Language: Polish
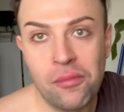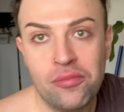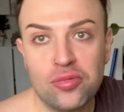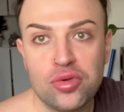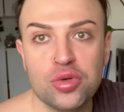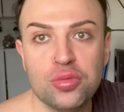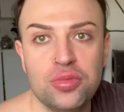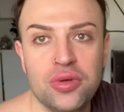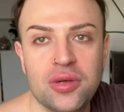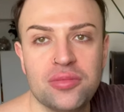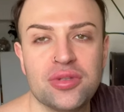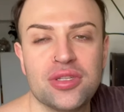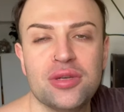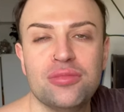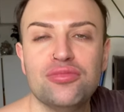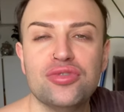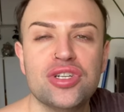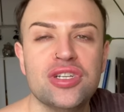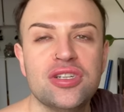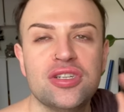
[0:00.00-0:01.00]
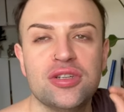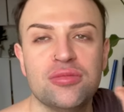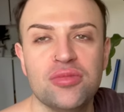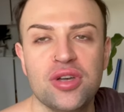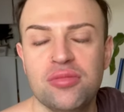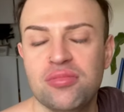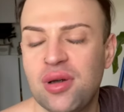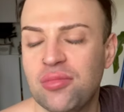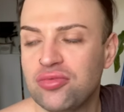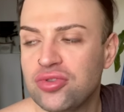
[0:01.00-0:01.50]
kupiłem sobie, muszę jeszcze
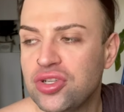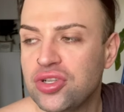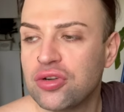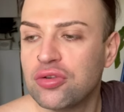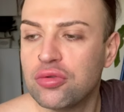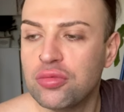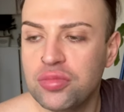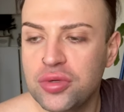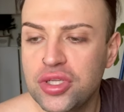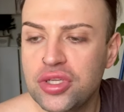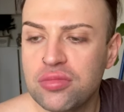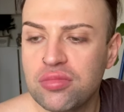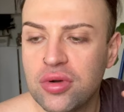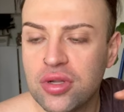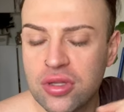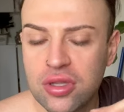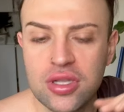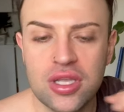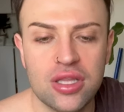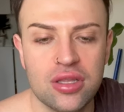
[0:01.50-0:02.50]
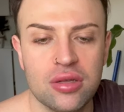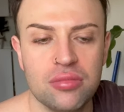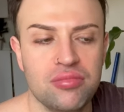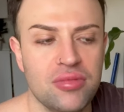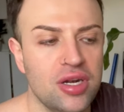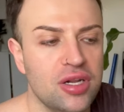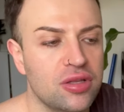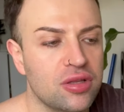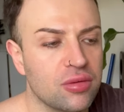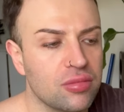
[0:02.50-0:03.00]
mojej mamusi kupić pod jedną
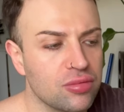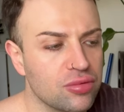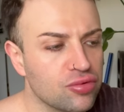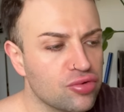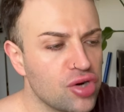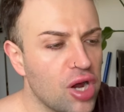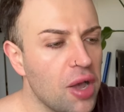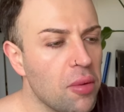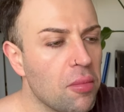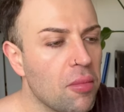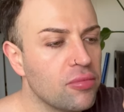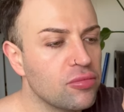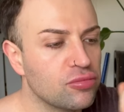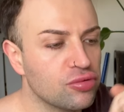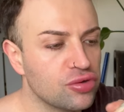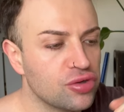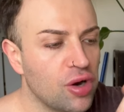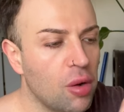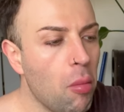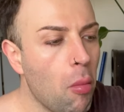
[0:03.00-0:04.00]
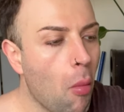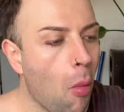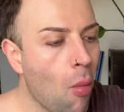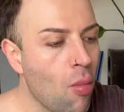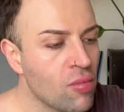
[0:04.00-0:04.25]
militą dużą, dużą,